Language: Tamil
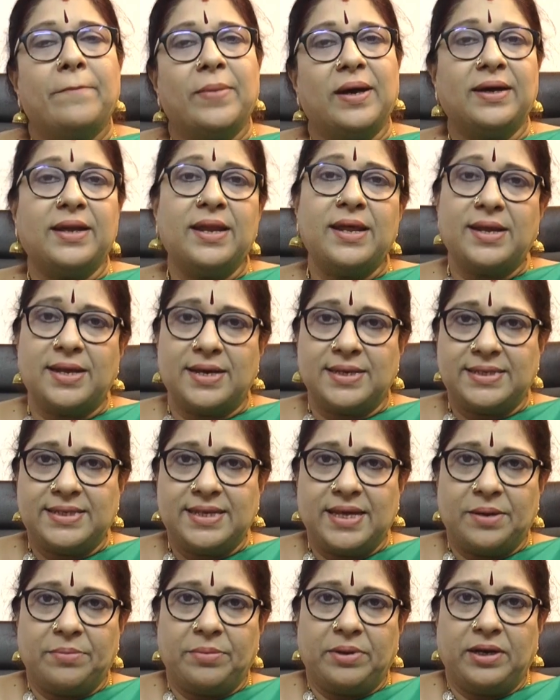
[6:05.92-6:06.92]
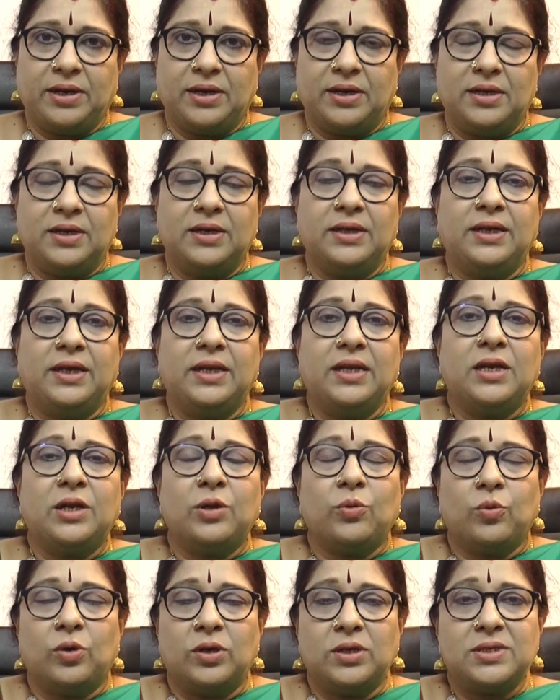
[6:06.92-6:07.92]
மகர ராசி அன்பர்கள்
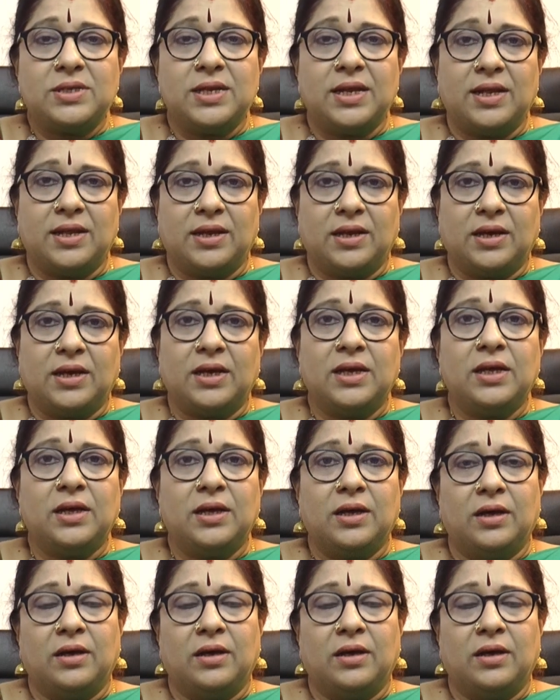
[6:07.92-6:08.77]
இன்று ஒரு சிலருக்கு